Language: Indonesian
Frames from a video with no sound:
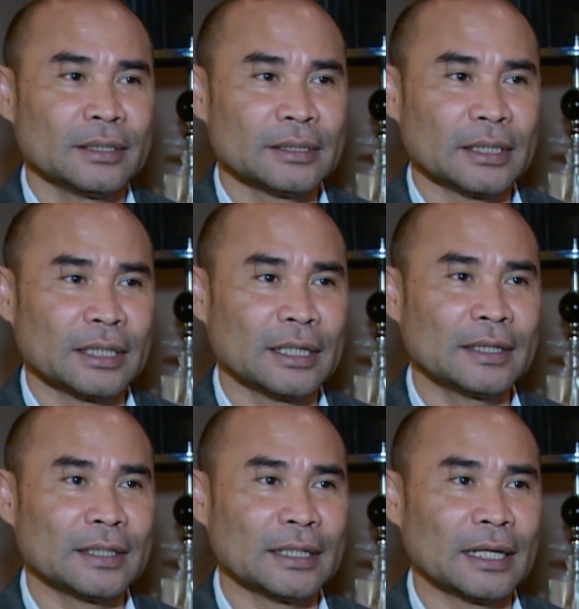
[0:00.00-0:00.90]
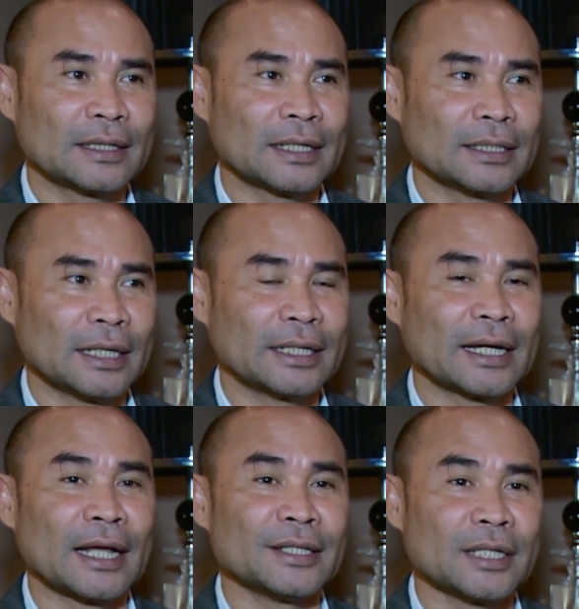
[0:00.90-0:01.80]
sehingga tidak terjadi
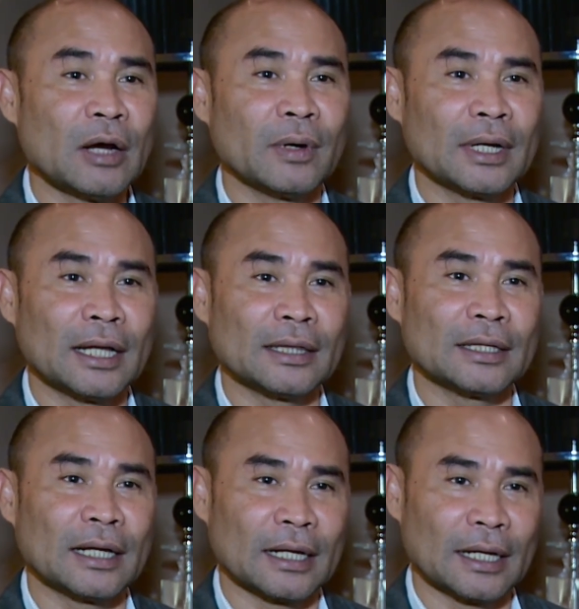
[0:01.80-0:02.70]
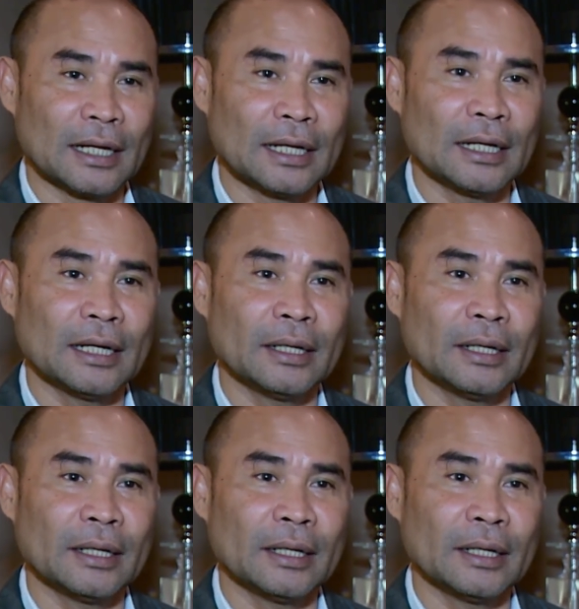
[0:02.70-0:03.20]
kerancuan antara